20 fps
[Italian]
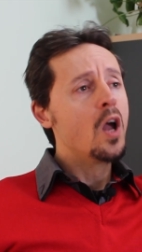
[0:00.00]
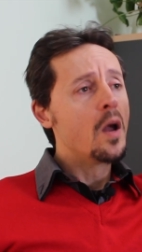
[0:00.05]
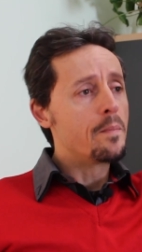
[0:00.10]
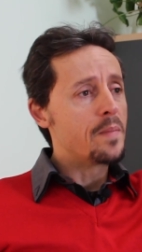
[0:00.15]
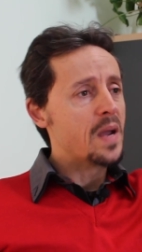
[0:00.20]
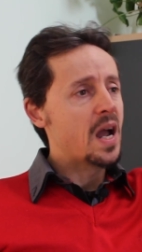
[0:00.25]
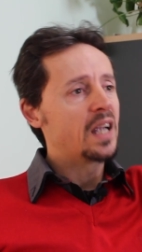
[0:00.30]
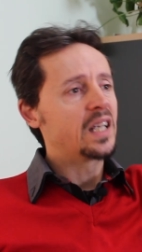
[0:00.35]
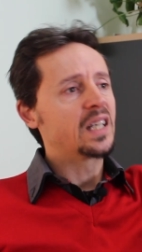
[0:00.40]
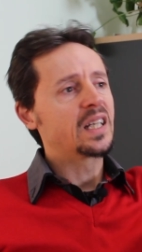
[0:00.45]

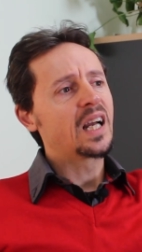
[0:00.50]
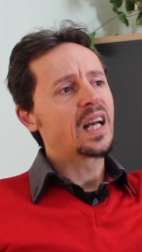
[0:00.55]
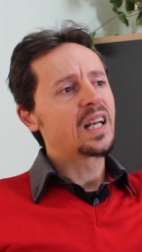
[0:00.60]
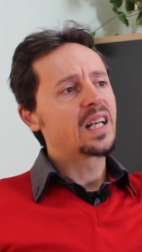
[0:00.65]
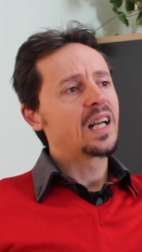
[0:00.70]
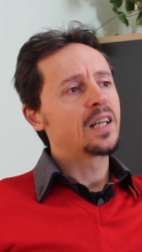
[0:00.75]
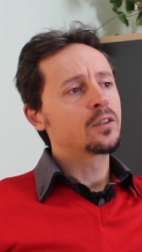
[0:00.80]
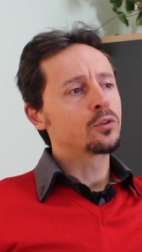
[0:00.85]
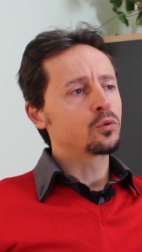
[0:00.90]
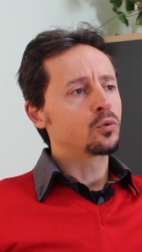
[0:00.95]
mi hai
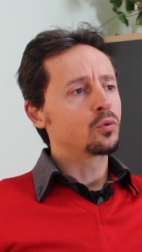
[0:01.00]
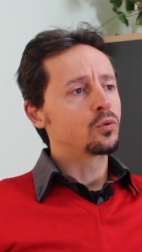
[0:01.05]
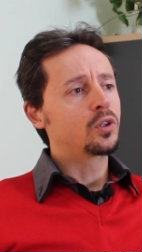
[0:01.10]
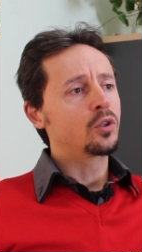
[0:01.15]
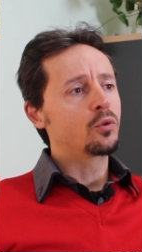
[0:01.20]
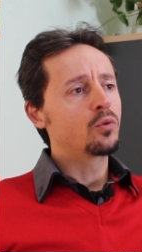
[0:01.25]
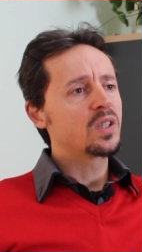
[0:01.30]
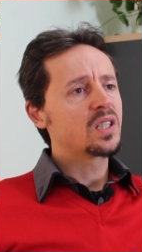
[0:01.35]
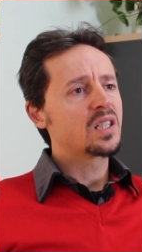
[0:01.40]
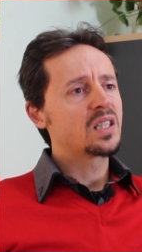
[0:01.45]
ingannato tutti
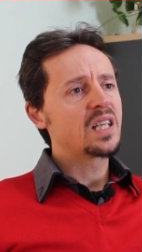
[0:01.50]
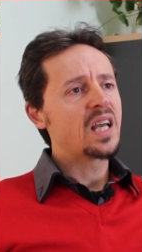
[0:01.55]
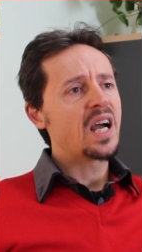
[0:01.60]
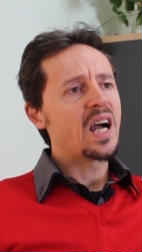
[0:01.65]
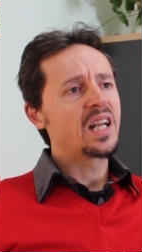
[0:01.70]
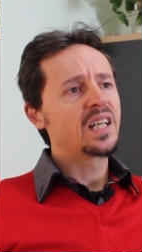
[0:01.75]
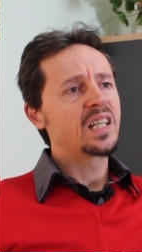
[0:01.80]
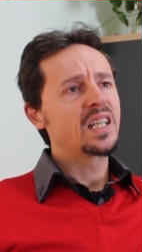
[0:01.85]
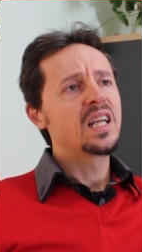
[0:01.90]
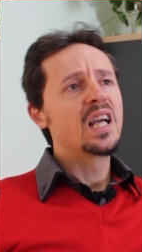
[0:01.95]
questi
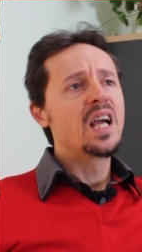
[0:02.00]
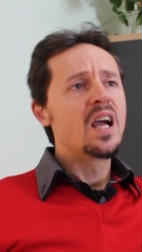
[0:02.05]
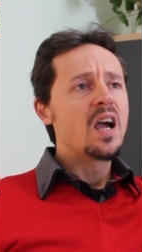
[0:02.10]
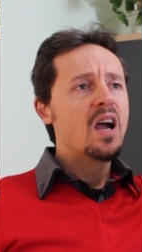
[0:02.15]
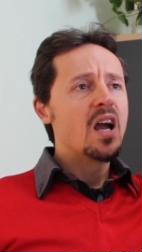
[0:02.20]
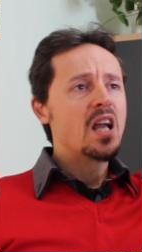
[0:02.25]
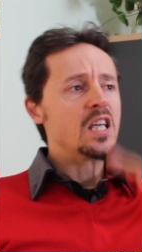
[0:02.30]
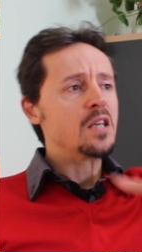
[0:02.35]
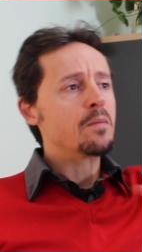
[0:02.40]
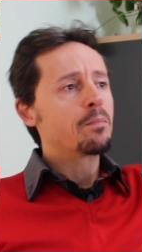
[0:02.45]
anni,
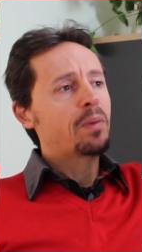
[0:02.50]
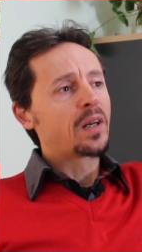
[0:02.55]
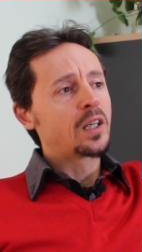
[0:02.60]
in